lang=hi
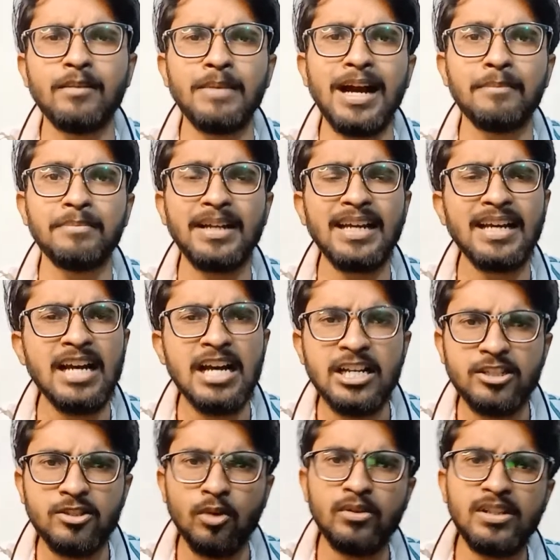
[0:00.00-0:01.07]
में आपने
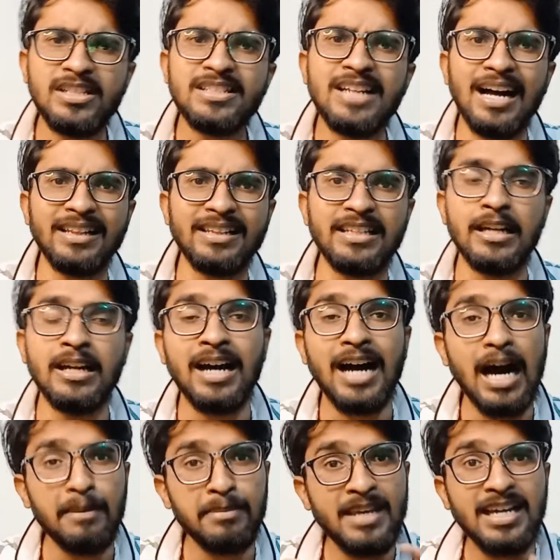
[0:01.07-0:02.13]
स्टोरीज डाल दी
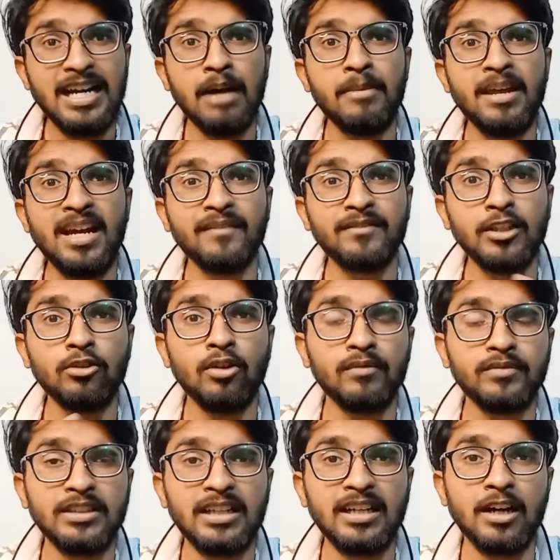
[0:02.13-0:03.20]
आप ये काम एक हफ्ते दो
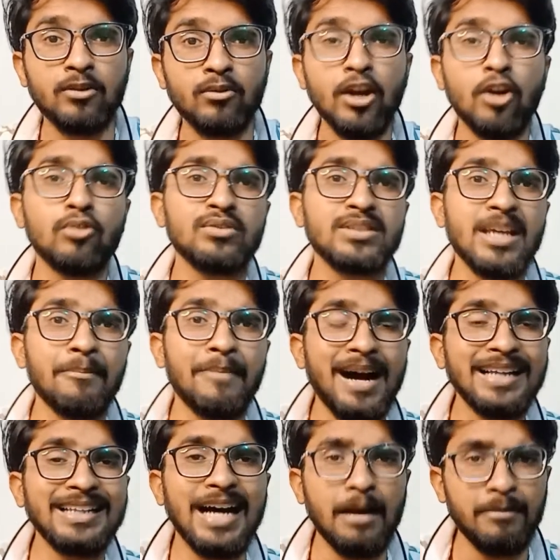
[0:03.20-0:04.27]
हफ्ते तक करोगे और उसके
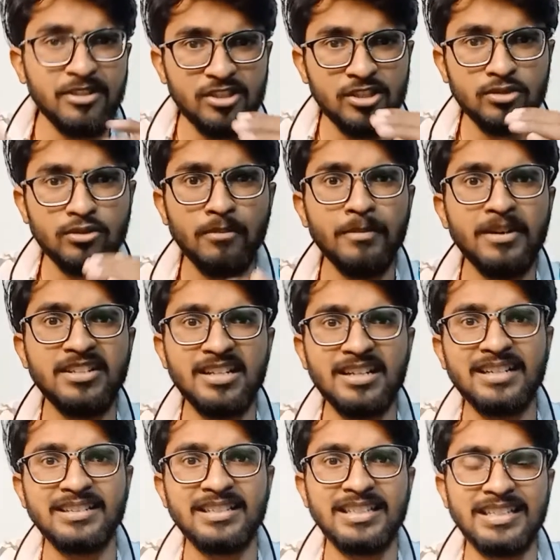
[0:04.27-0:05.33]
बाद आप इस चीज़ को मेजर
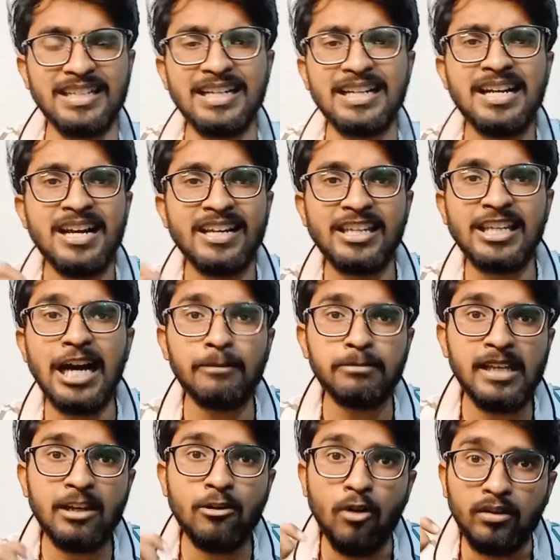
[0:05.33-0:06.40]
करते रहना कि
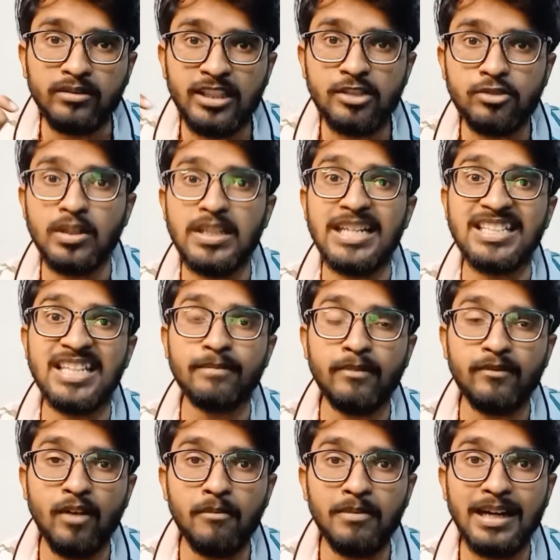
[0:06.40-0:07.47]
आपकी कौन सी स्टोरी अच्छा
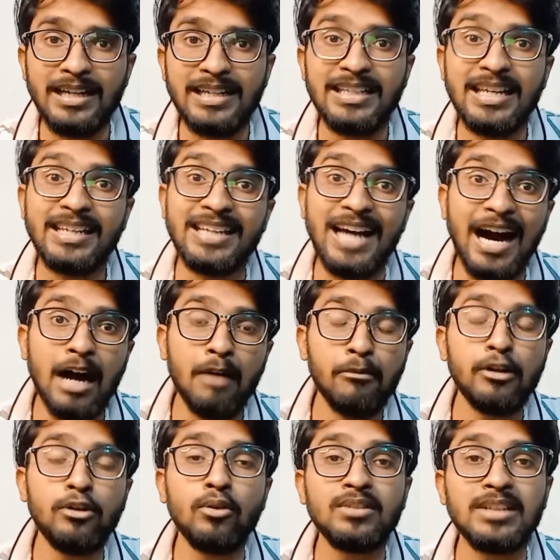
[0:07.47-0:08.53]
परफॉर्म कर रही है कहाँ पर
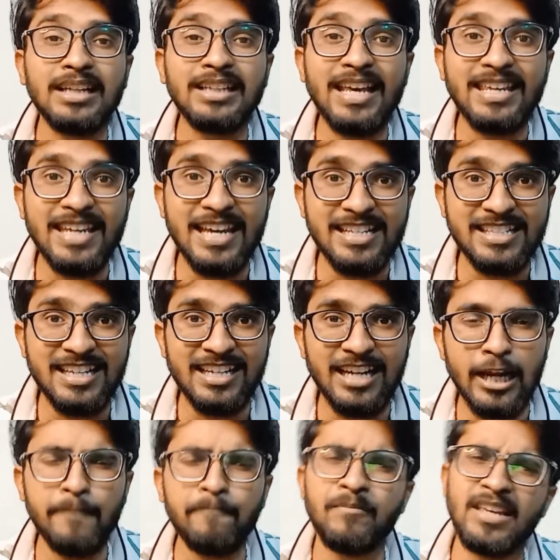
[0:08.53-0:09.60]
लोग ज़्यादा इंगेज कर रहे
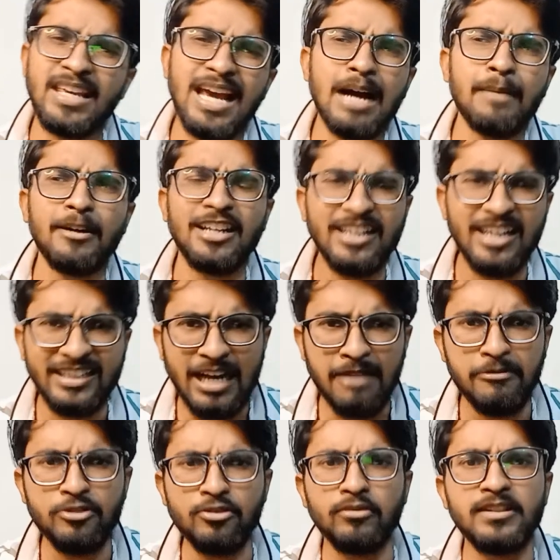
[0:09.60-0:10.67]
हैं ठीक है आप अलग अलग टाइप
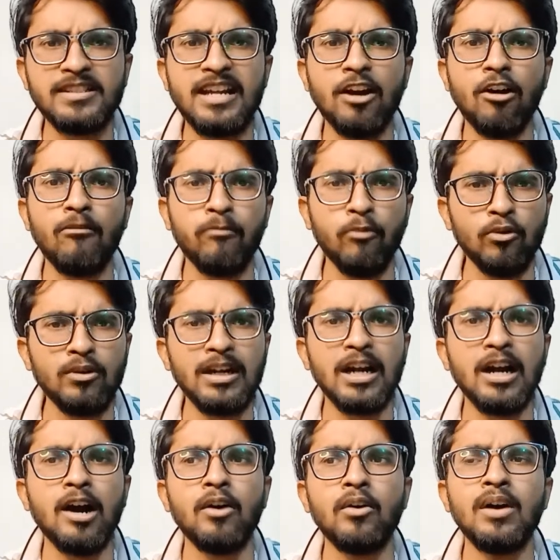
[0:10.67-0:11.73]
की स्टोरीज लगाओ पोल
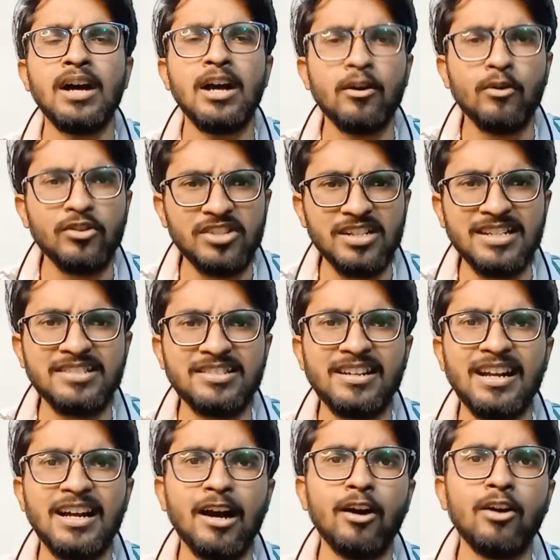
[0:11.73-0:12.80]
लगाओ क्वेश्चन आंसर
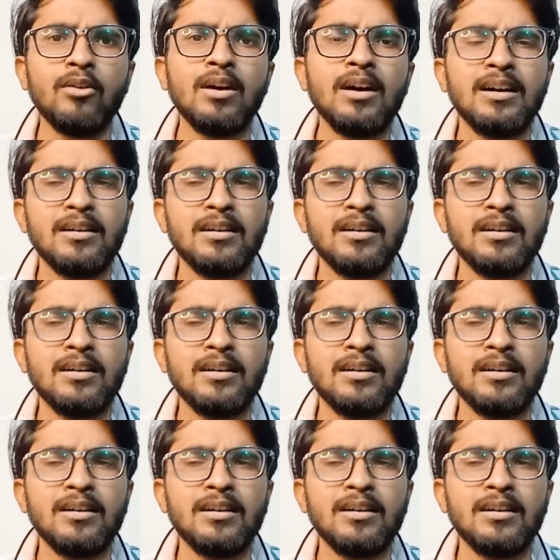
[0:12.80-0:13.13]
लगाओ